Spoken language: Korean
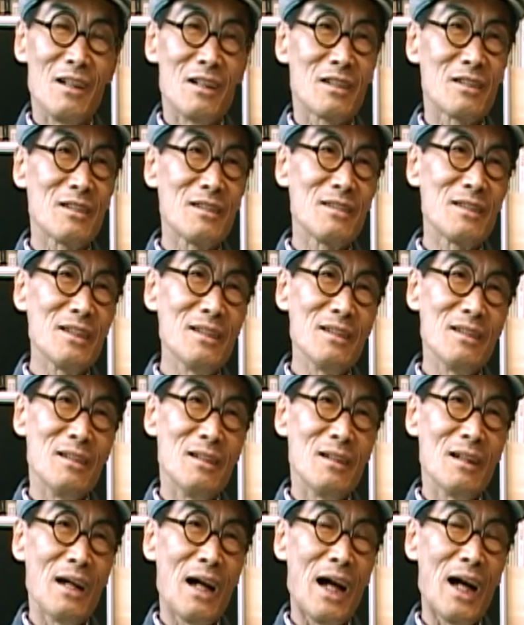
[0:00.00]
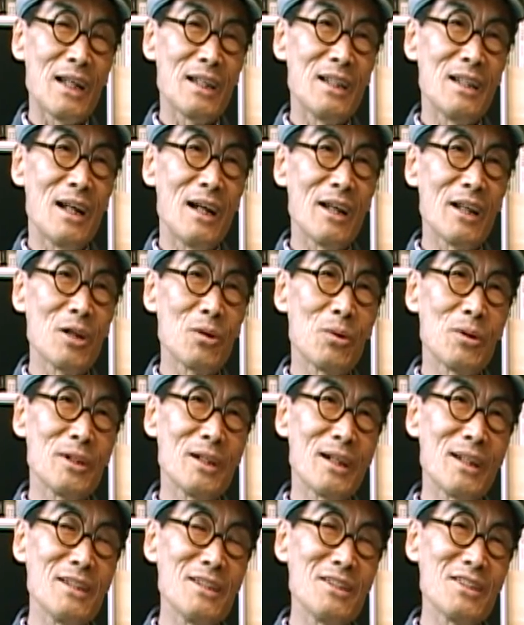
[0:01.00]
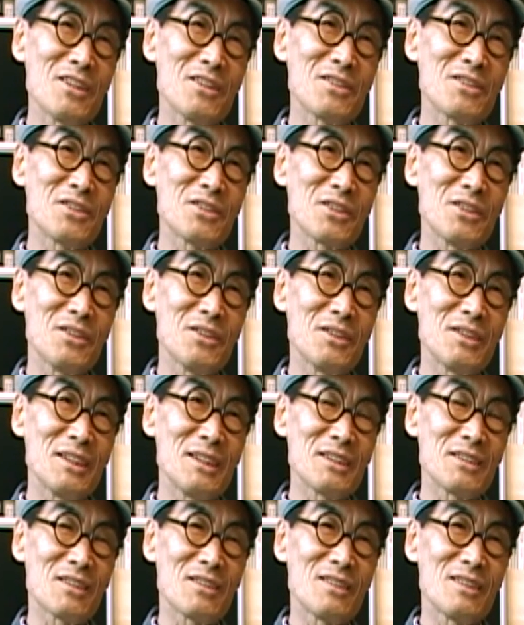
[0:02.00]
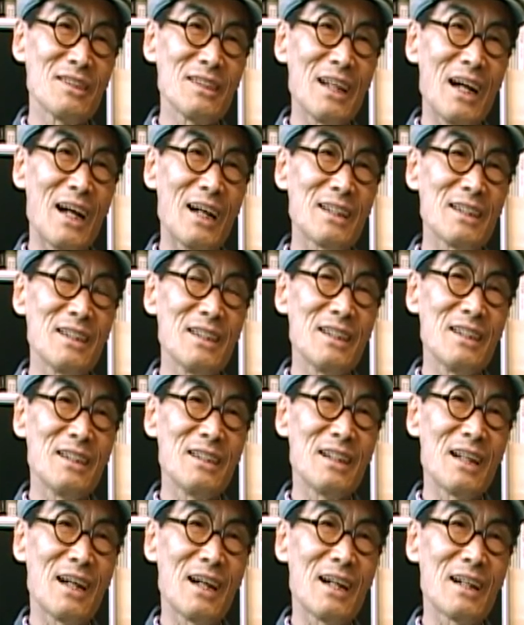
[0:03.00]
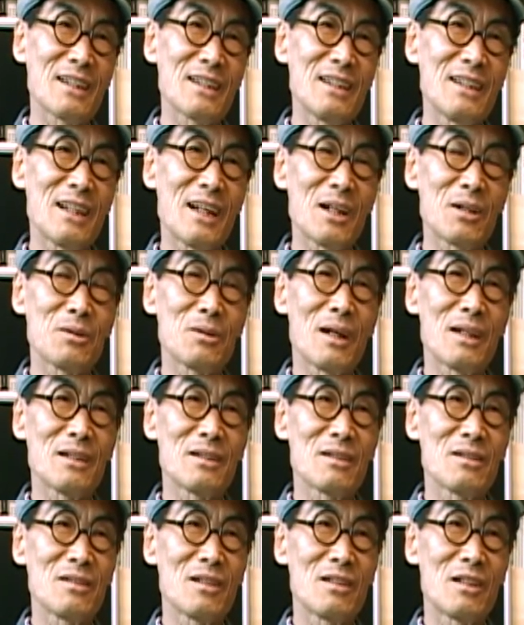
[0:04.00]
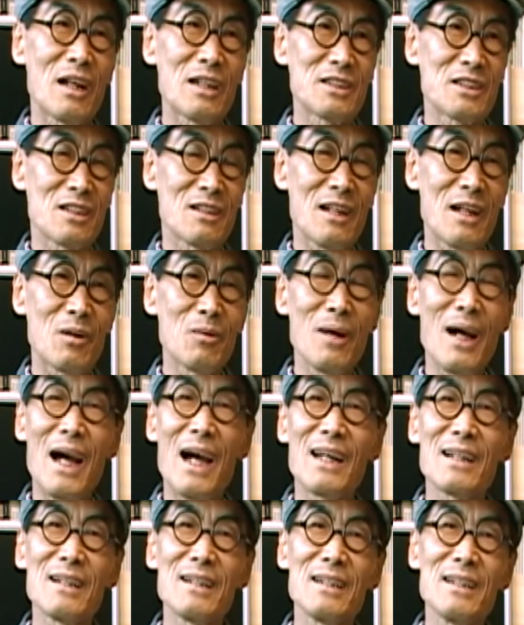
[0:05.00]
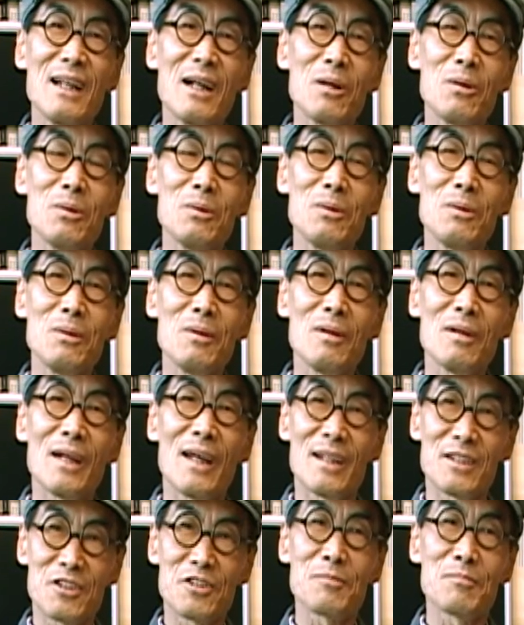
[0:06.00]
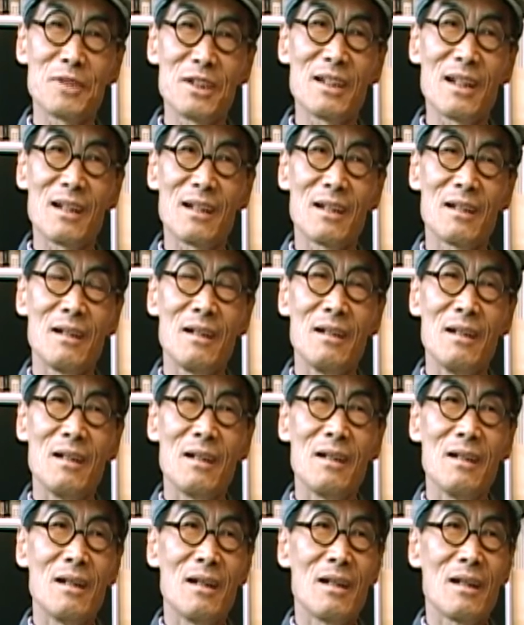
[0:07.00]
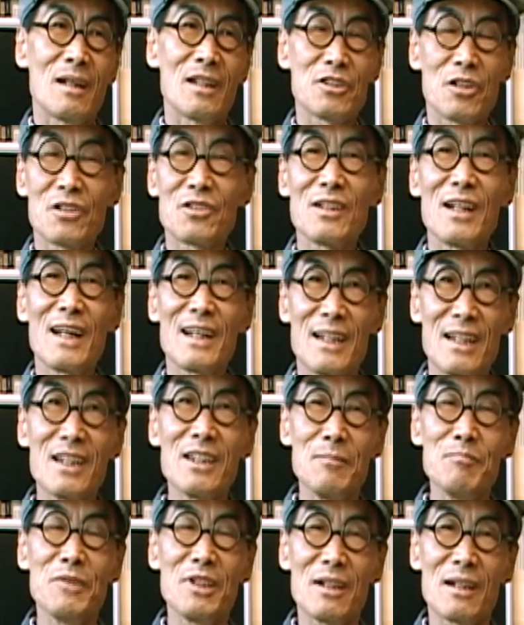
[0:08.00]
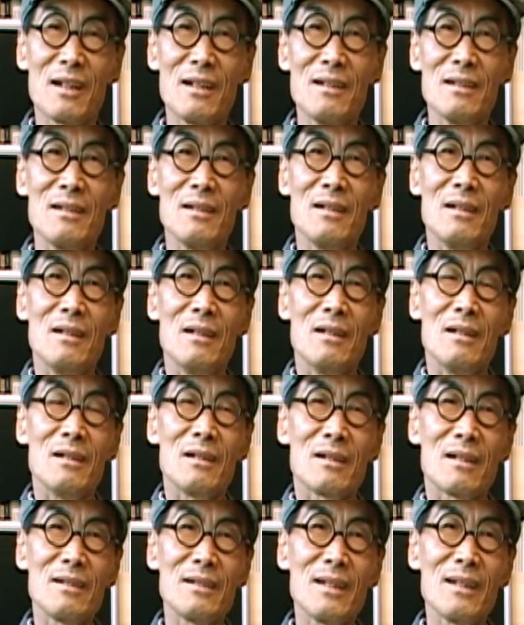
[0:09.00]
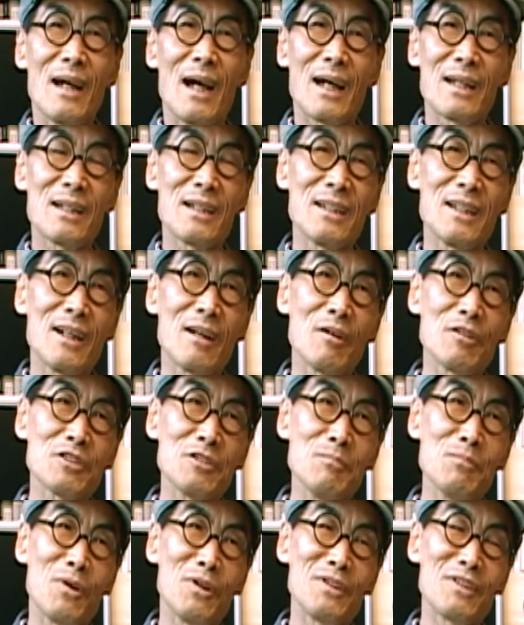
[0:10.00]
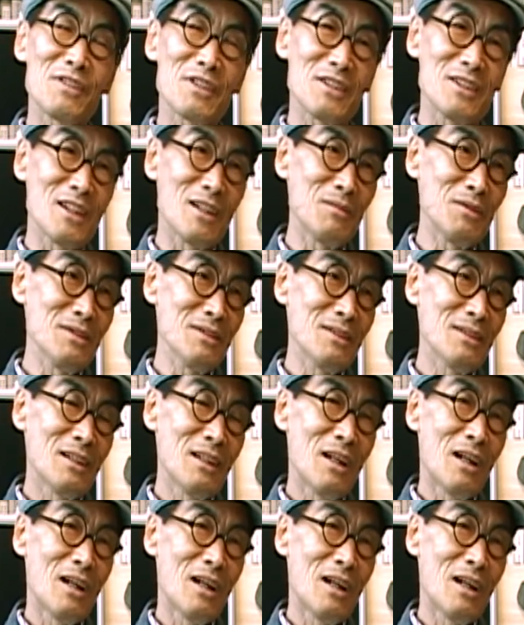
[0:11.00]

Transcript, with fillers: 그런데 아리랑의 고향인 정선에서는 아리랑이라고 하는 가지를 않고 아라리라고 했습니다. 정선 아라리입니다 그런데 알알리라는 것은 뭔 뜻이냐면